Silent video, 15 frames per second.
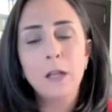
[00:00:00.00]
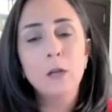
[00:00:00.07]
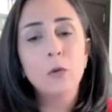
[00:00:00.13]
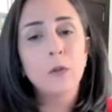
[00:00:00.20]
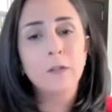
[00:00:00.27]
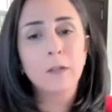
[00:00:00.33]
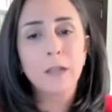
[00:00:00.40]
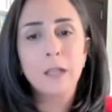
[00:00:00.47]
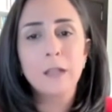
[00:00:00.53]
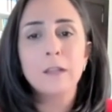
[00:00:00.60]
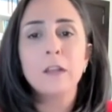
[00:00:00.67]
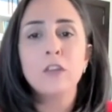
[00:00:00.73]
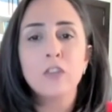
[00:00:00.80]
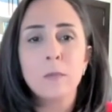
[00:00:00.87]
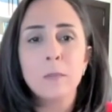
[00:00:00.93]
لهم اذا كانت
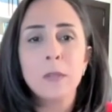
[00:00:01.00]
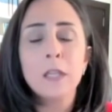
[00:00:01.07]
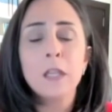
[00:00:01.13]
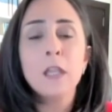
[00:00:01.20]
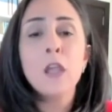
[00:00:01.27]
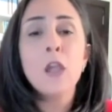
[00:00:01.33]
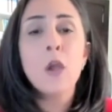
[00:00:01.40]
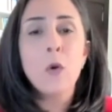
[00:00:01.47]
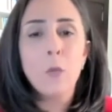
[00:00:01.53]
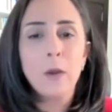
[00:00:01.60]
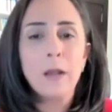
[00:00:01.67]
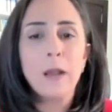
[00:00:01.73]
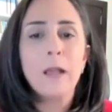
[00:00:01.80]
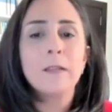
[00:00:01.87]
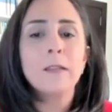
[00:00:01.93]
ايجابيه
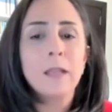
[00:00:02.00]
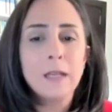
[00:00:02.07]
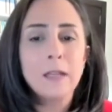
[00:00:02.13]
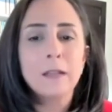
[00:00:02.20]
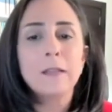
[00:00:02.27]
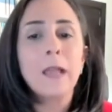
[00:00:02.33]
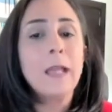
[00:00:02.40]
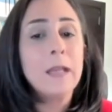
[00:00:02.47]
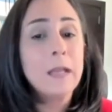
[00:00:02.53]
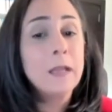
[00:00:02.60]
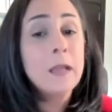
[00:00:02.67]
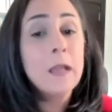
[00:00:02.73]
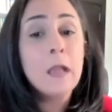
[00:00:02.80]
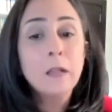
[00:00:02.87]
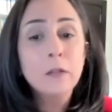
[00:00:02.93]
ولا اذا كانت يعني